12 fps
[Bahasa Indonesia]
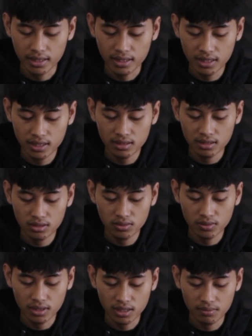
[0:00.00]
tayangan
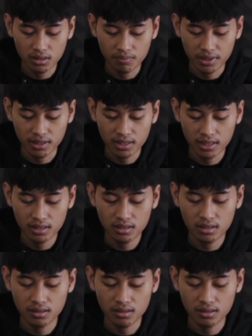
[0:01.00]
itu akan mendapatkan